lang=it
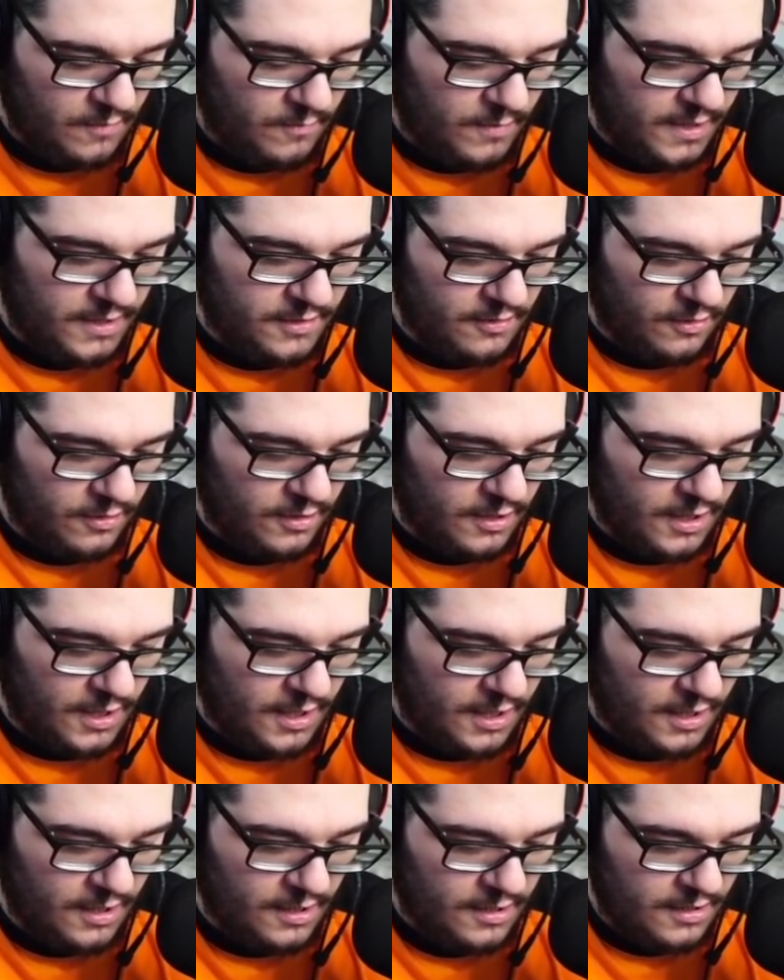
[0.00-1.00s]

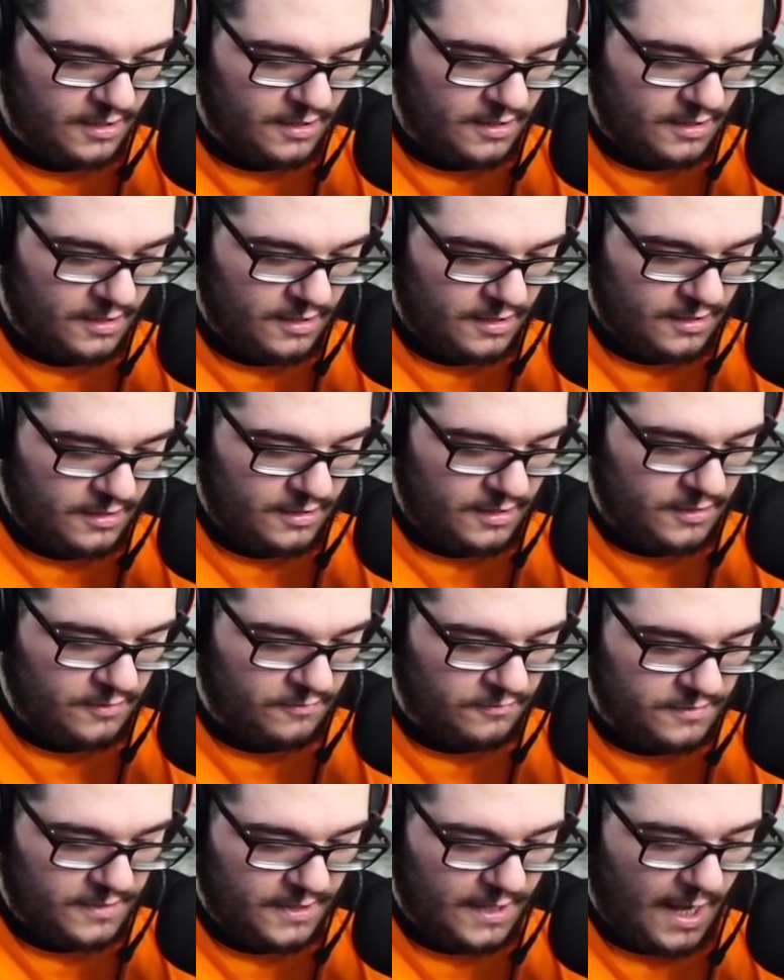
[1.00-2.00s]
Weedle,
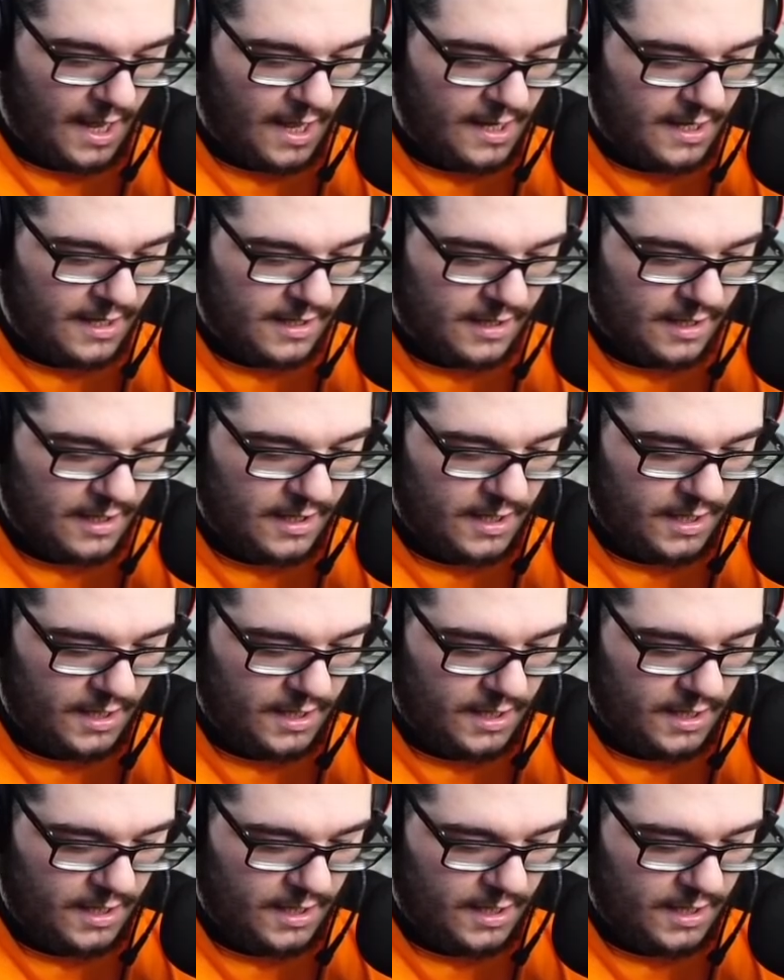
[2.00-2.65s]
l'Inundi Galar.